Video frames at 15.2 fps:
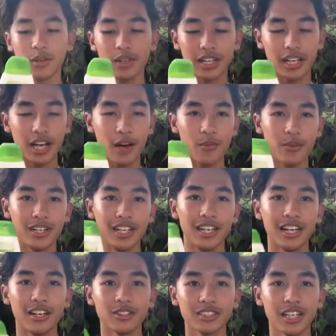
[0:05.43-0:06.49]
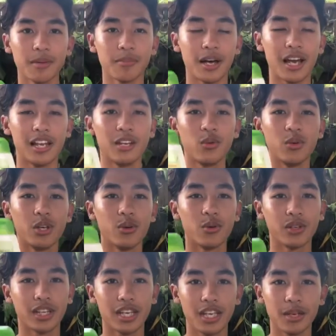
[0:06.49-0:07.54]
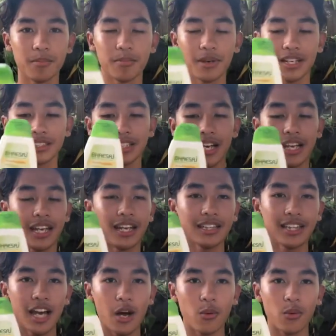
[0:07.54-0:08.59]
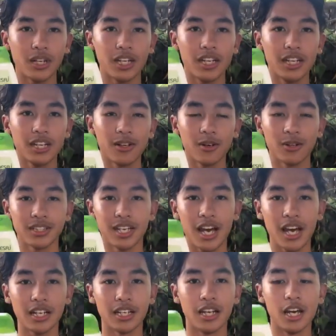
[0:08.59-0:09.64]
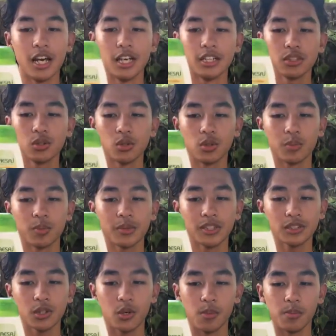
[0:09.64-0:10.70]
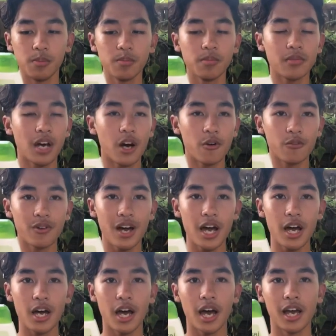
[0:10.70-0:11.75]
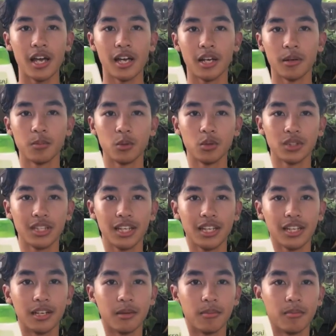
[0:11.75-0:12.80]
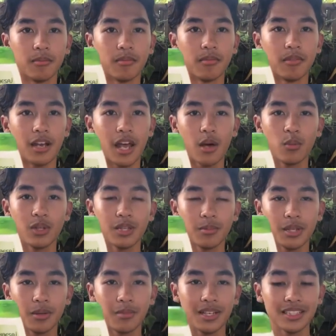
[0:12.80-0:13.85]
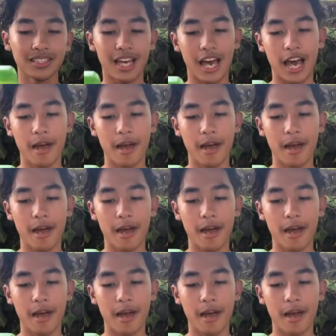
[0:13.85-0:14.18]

วัสดีครับ วันนี้เราจะมารีวิวครีมเพสัตเอ็กต้าเวทนิ่งโลชั่นสูตรผสมอัลฟาฟูติน และวิตามิน B3